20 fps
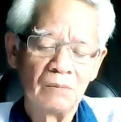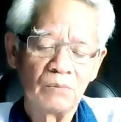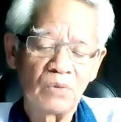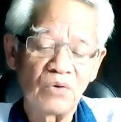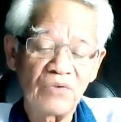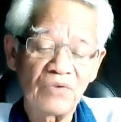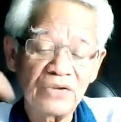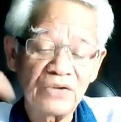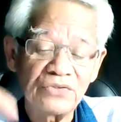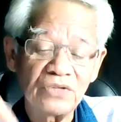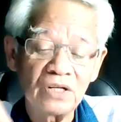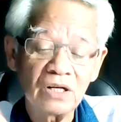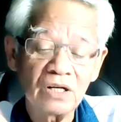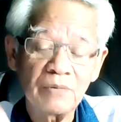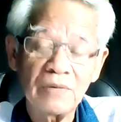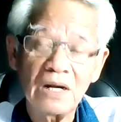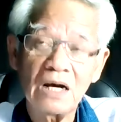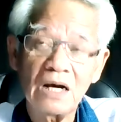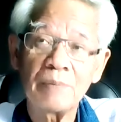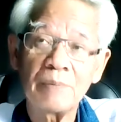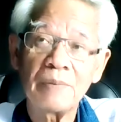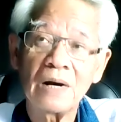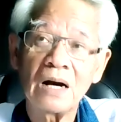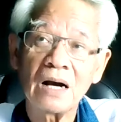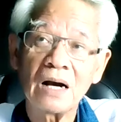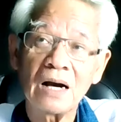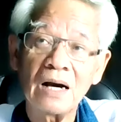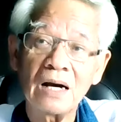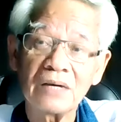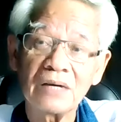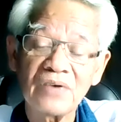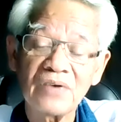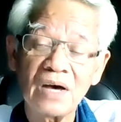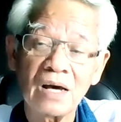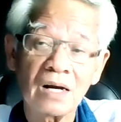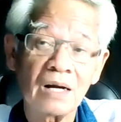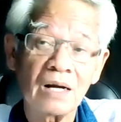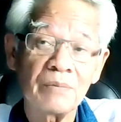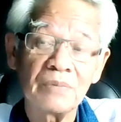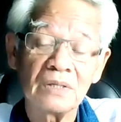พอเวลาจริงมันอ้าปากอ้าซ่า
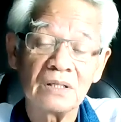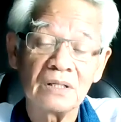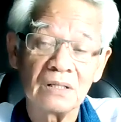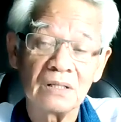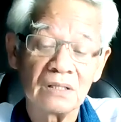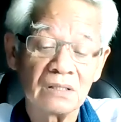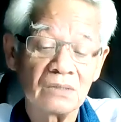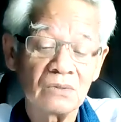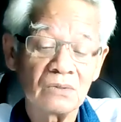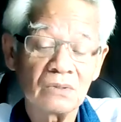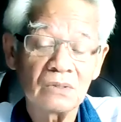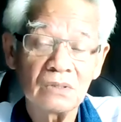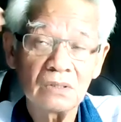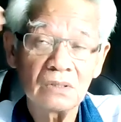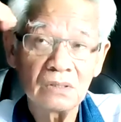รับเลย โอ้